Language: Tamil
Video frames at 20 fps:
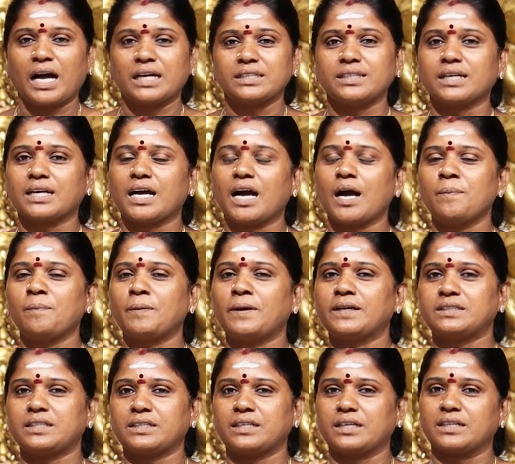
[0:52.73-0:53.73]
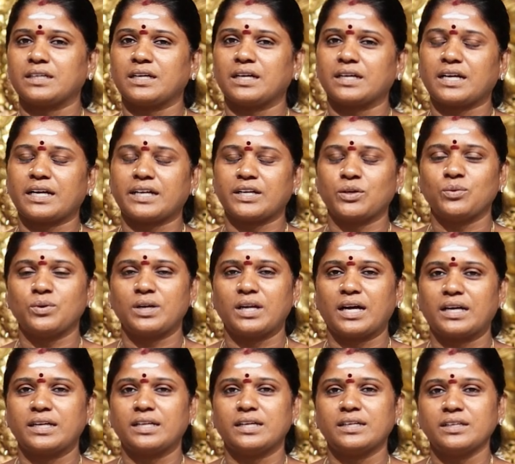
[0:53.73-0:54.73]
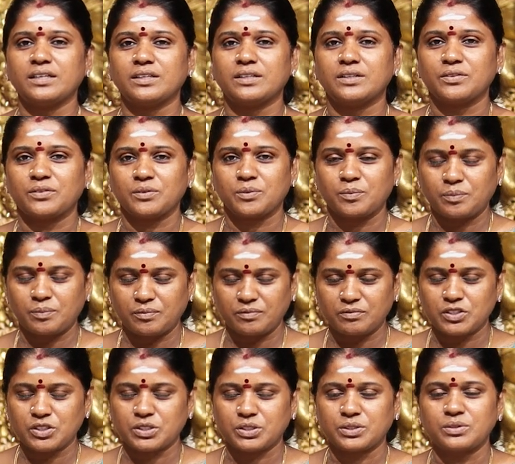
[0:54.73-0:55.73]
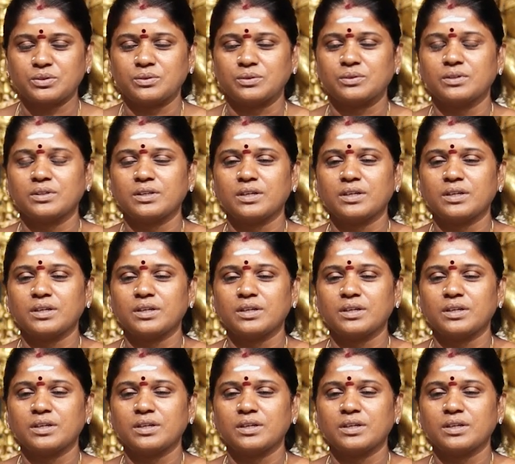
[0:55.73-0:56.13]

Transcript: அதை காப்பாற்றுற கடவுளான விஷ்ணு